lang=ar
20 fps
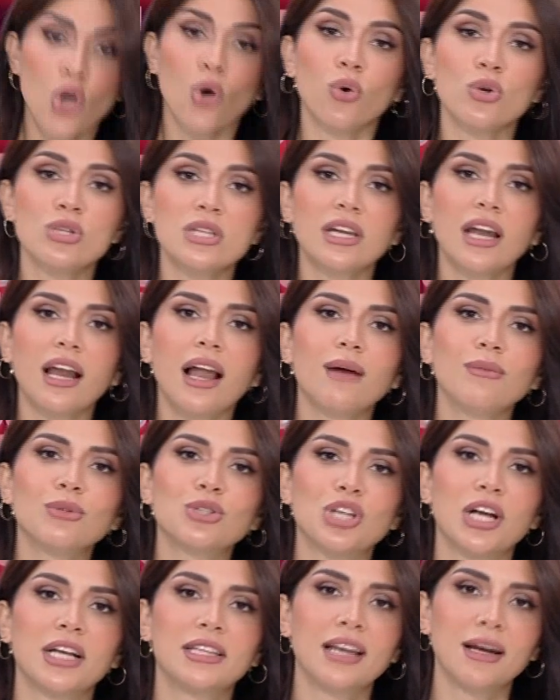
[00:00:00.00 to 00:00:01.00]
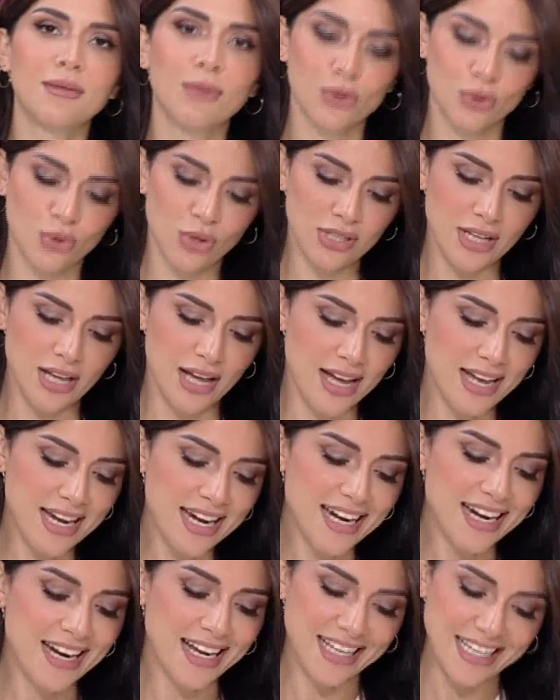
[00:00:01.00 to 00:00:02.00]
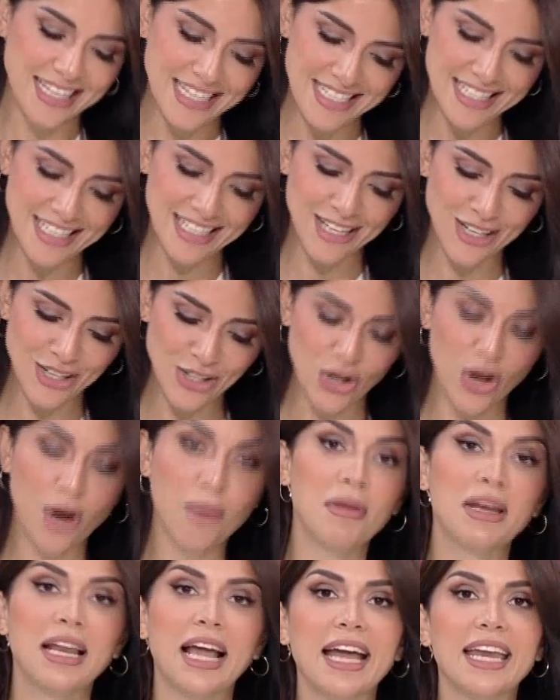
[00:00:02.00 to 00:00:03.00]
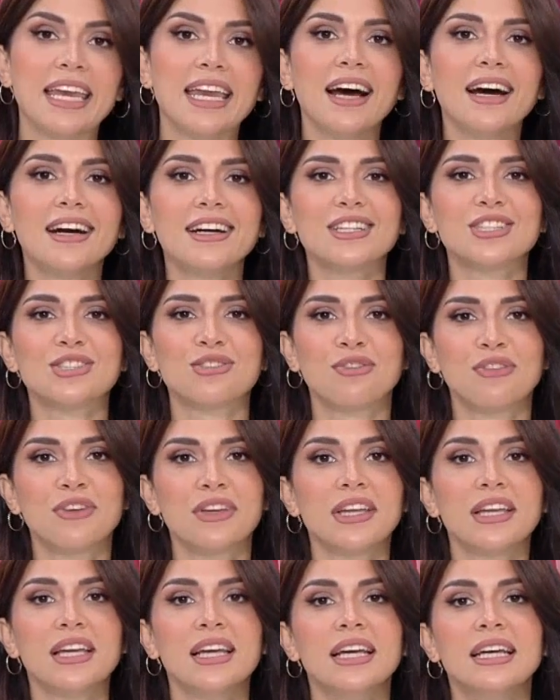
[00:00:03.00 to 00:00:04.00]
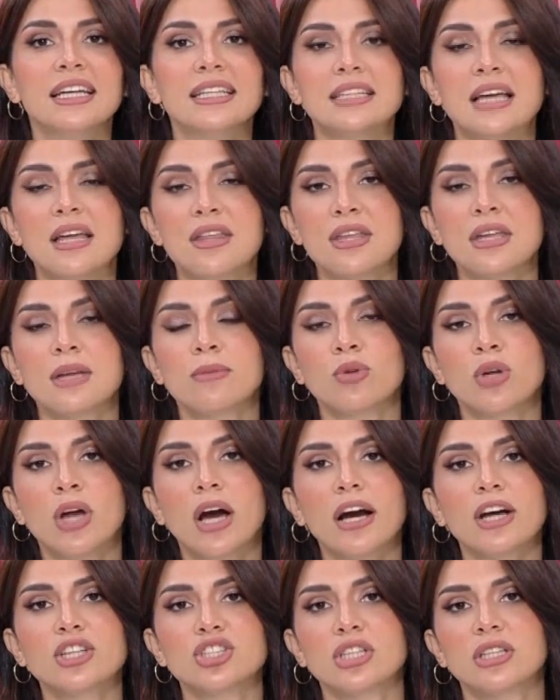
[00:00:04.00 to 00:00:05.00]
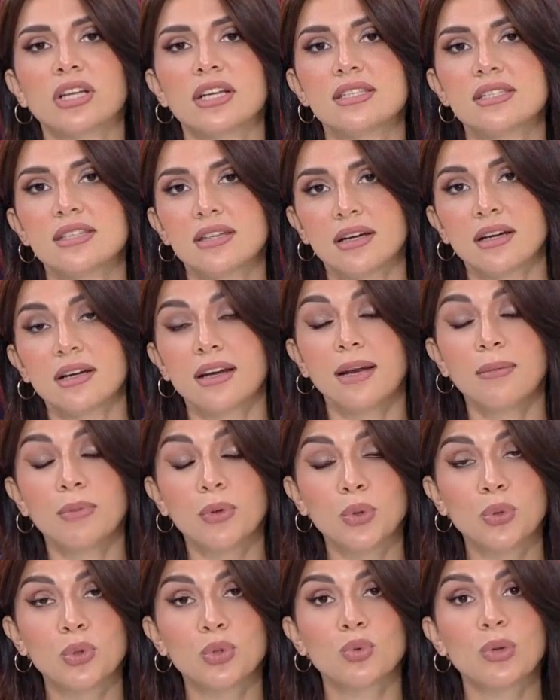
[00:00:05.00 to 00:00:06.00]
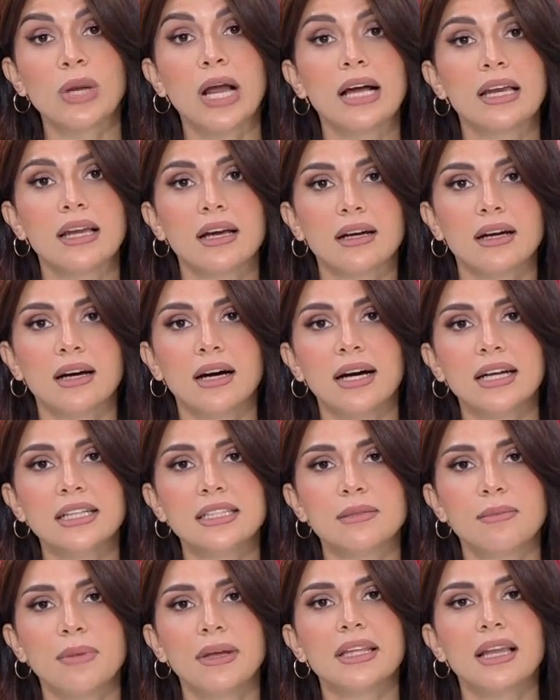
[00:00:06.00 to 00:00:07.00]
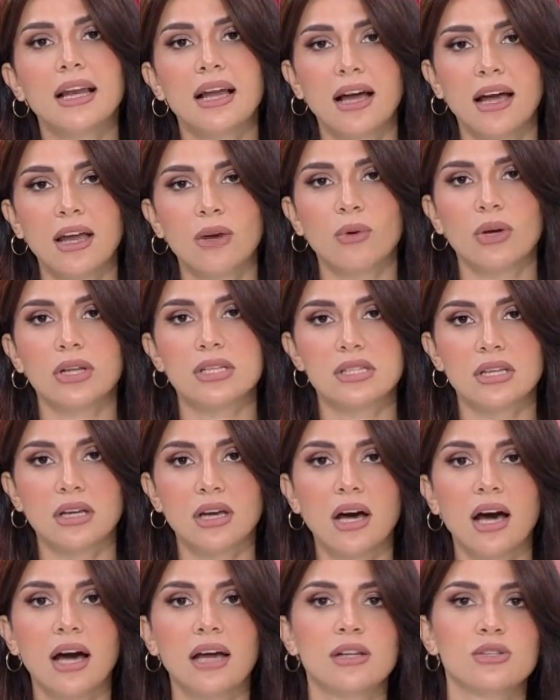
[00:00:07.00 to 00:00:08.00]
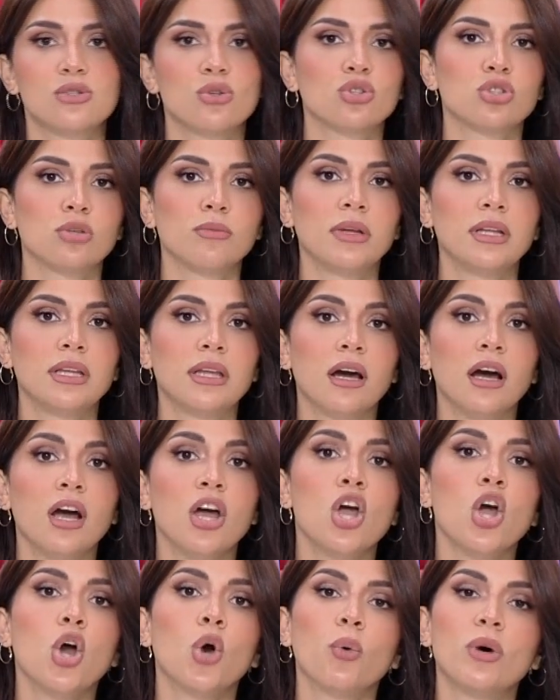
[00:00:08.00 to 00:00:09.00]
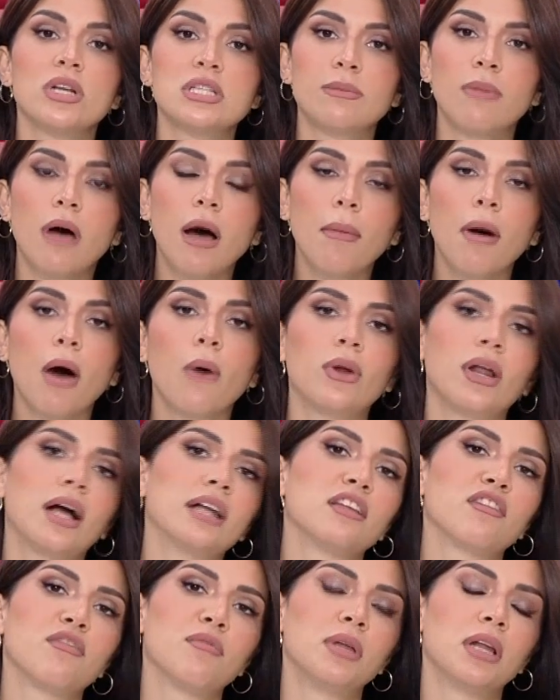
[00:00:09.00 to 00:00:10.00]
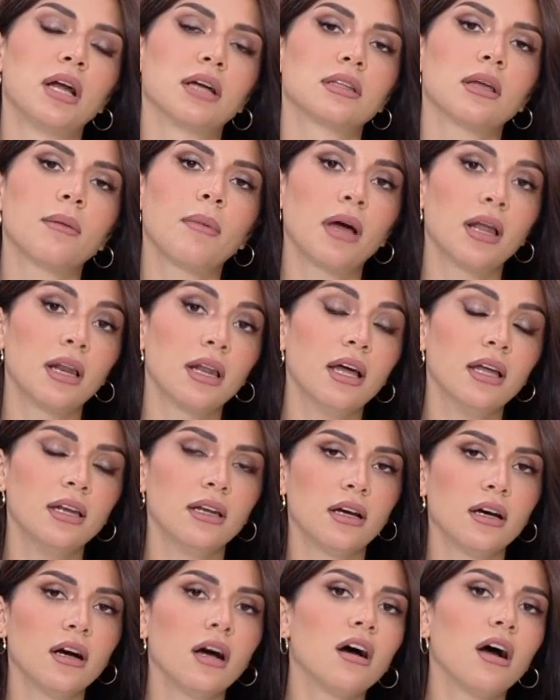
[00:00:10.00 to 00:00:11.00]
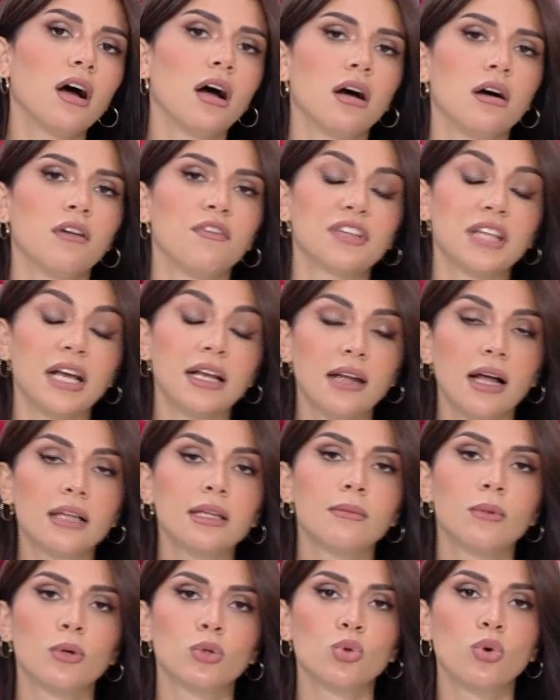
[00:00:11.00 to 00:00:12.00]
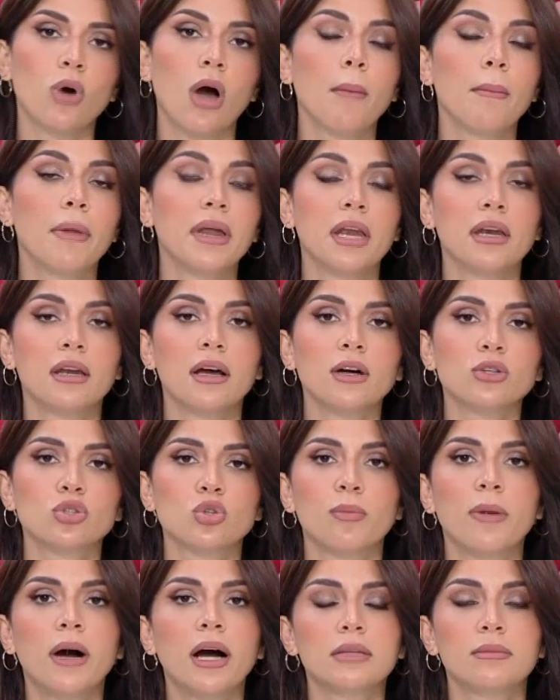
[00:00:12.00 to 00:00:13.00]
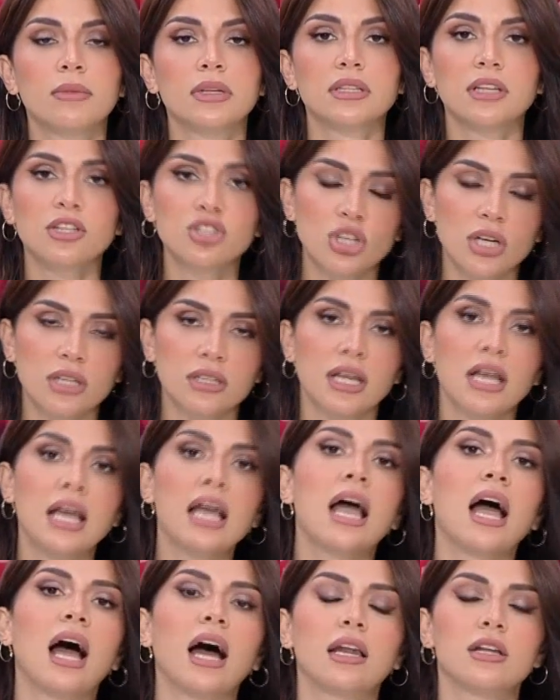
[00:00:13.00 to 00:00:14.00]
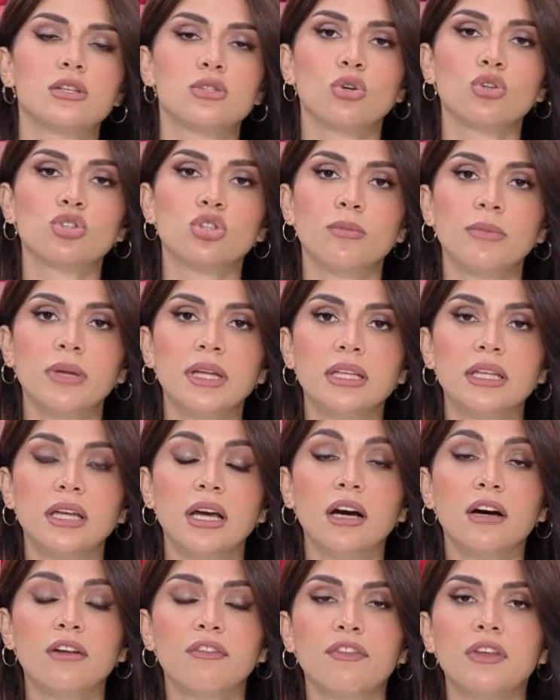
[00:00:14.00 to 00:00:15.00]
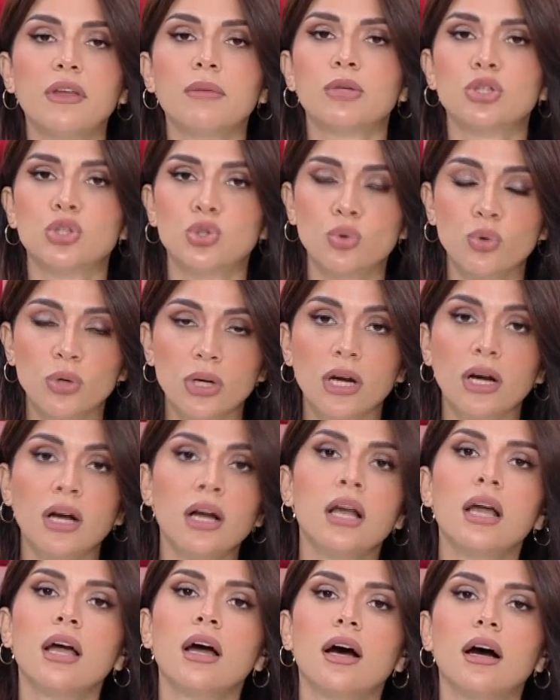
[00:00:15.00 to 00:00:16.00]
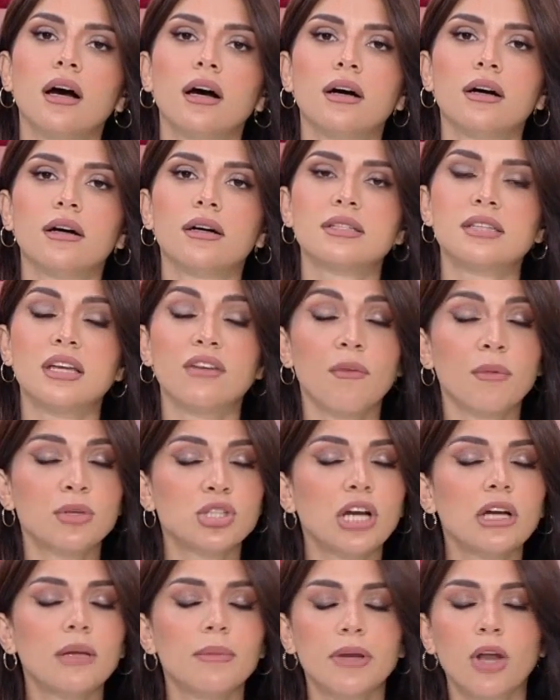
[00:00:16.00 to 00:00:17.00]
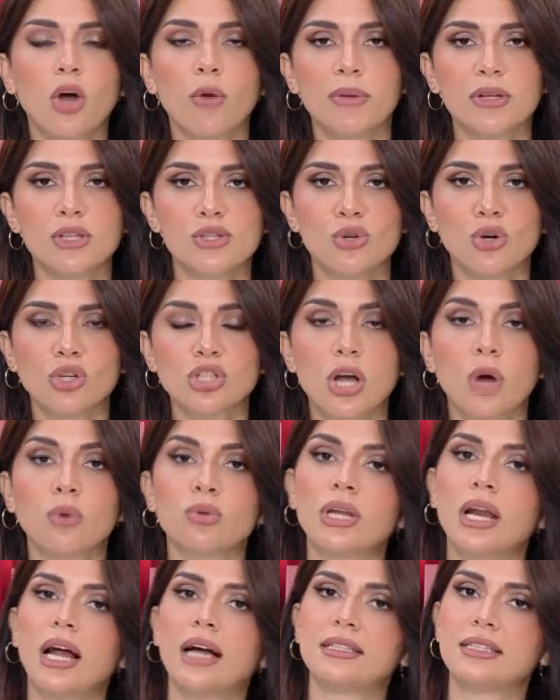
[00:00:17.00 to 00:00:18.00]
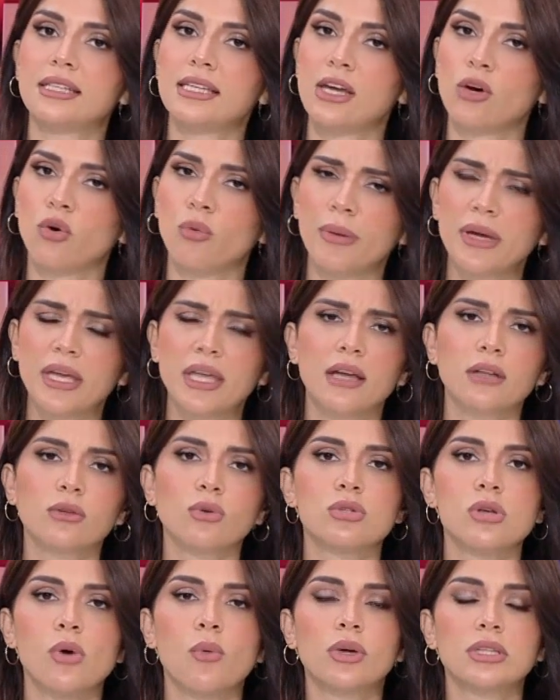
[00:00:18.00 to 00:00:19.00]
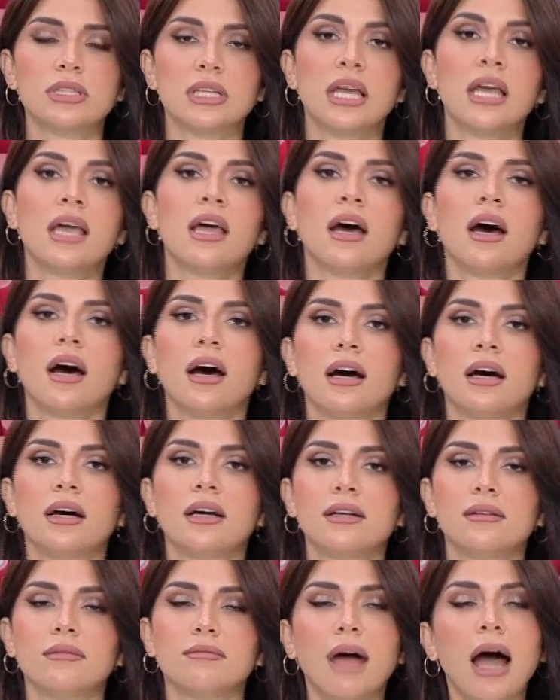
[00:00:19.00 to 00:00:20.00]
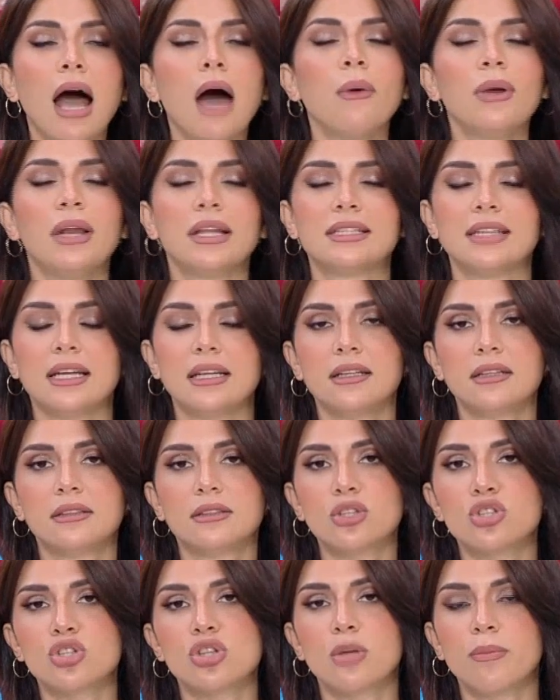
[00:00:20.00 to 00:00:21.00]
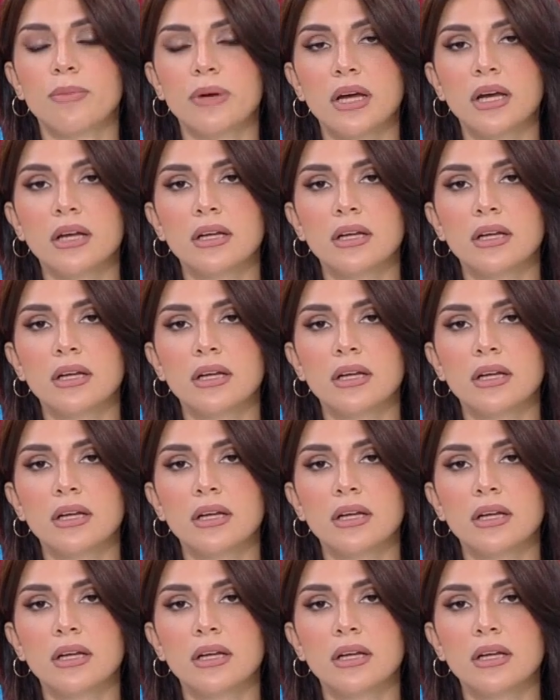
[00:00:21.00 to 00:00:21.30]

وصلنا الآن مشاهدينا موضوعنا الرئيسي لليوم اللي حنناقش فيه تأثير مناقشة أسرار البيوت والعلاقات بين الأهل والأصدقاء على السوشيال ميديا وأسبابها والهدف منها طبعا إحنا آه، فتحنا هذا الموضوع حبينا نناقشه بعد ما انتشرت على السوشيال ميديا في مشهورة آه، صار في مشاكل بينها وبين زوجها وطلعت هي وبكيت وسوت آه، حاولت يعني تجذب